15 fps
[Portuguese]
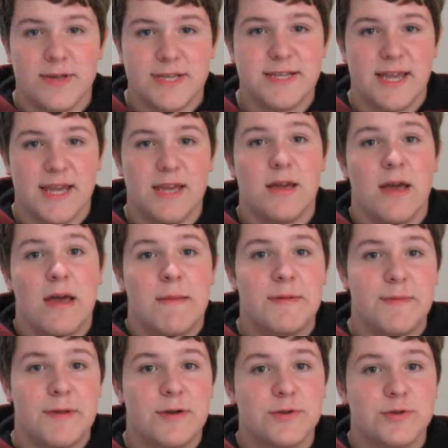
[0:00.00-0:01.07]
a Zayday,
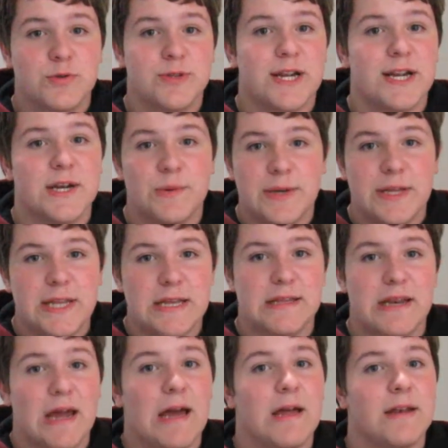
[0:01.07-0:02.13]
primeiro estudo ela não queria
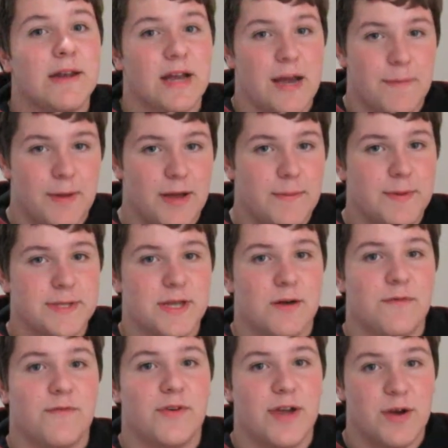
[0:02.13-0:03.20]
entrar na capa
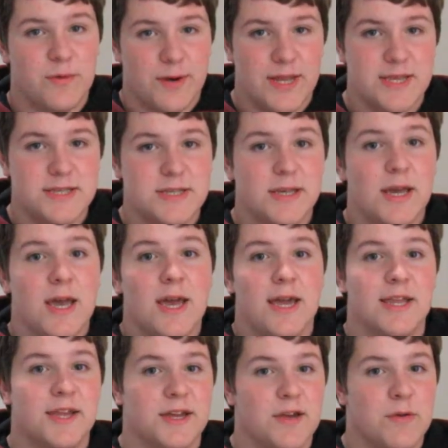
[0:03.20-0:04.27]
capital. Foi a Grace,
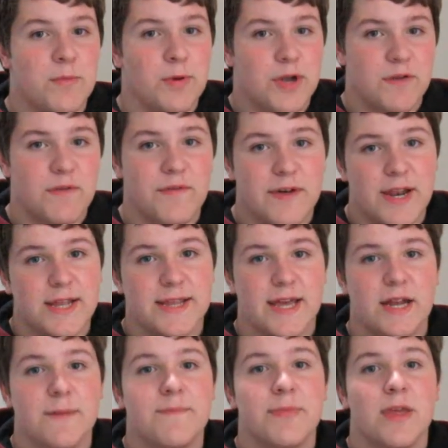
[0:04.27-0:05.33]
que daqui a um pouquinho eu vou falar
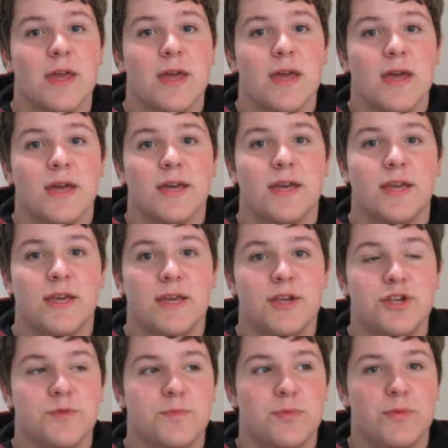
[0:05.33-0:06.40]
dela, que,
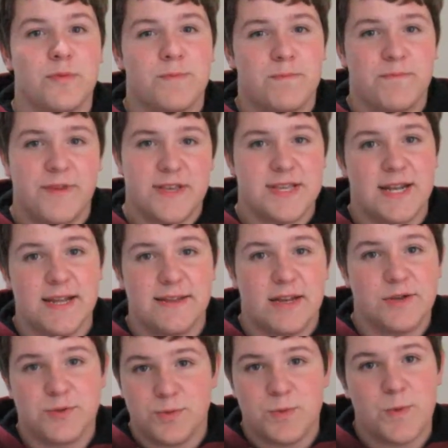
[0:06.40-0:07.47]
tipo, fez ela
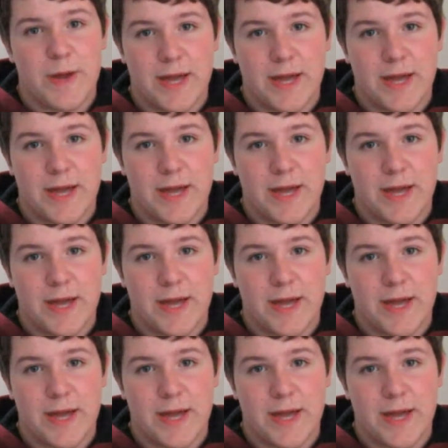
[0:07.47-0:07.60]
entrar junto com